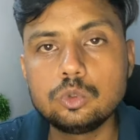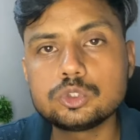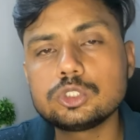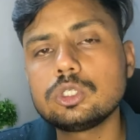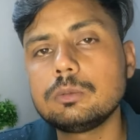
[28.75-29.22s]

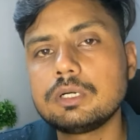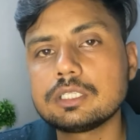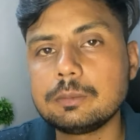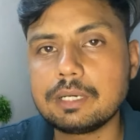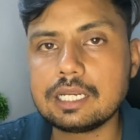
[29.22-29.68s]
उसकी जो
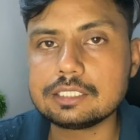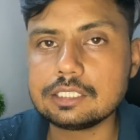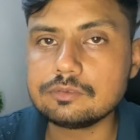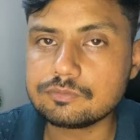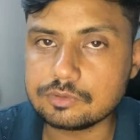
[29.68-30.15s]
लिमिट थी पहले
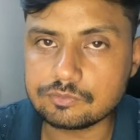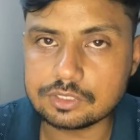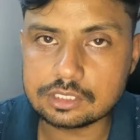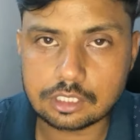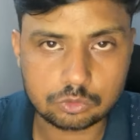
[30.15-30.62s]
थी
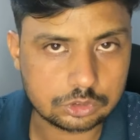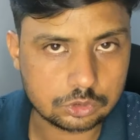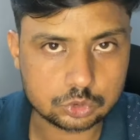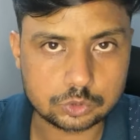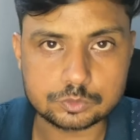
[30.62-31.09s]
फिफ्टी थाउजेंड
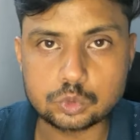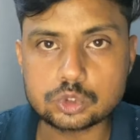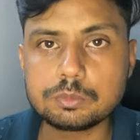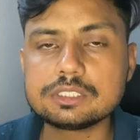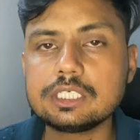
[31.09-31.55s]
दोस्तों
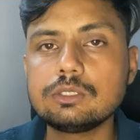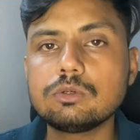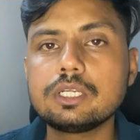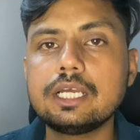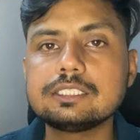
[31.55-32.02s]
उसमें से
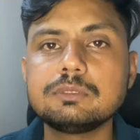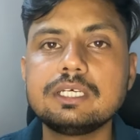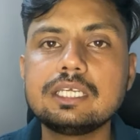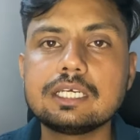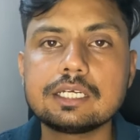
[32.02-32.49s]
इन्होंने एस
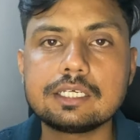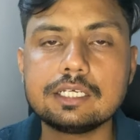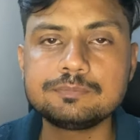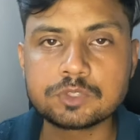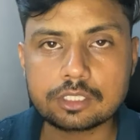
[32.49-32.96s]
ने क्या
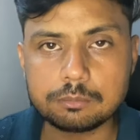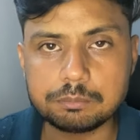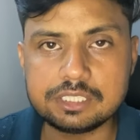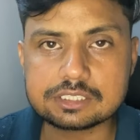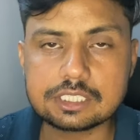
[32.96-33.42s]
किया
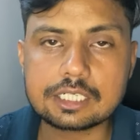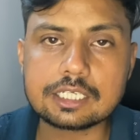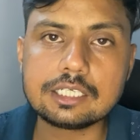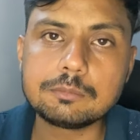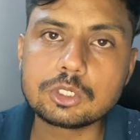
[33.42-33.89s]
बीस हज़ार
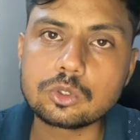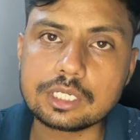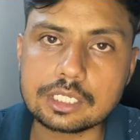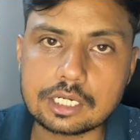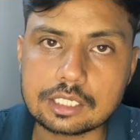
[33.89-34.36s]
की लिमिट को
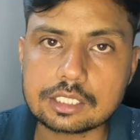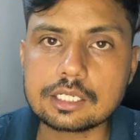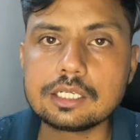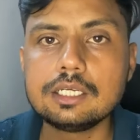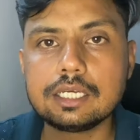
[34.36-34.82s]
निकाल कर